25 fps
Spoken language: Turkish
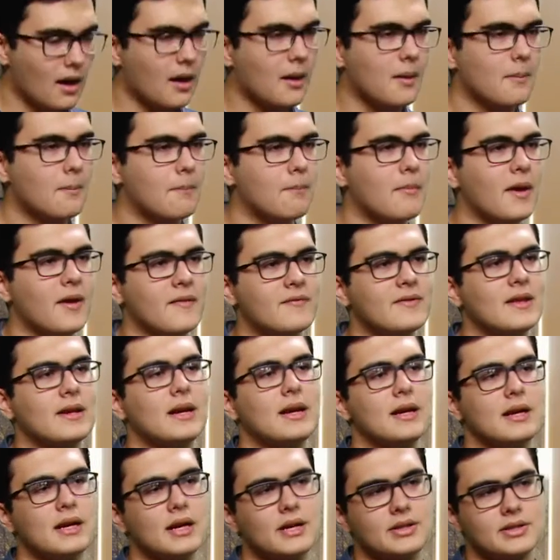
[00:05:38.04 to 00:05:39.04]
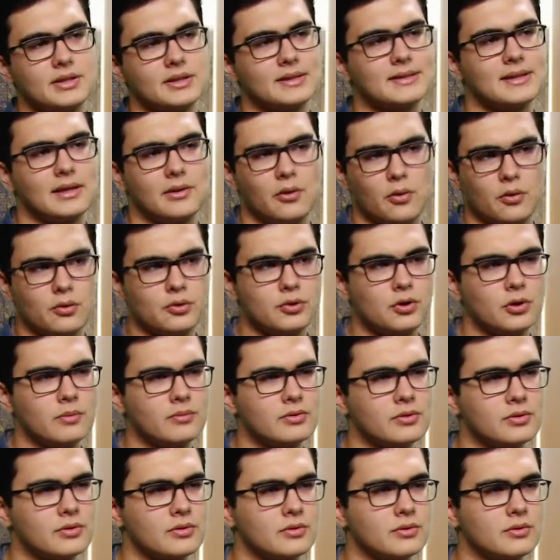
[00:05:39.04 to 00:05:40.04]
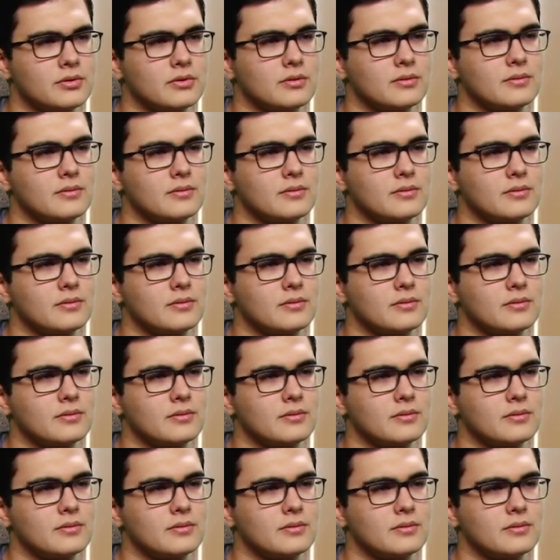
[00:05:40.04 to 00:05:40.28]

Meftan arkadaşlarınızla görüşüyor musunuz?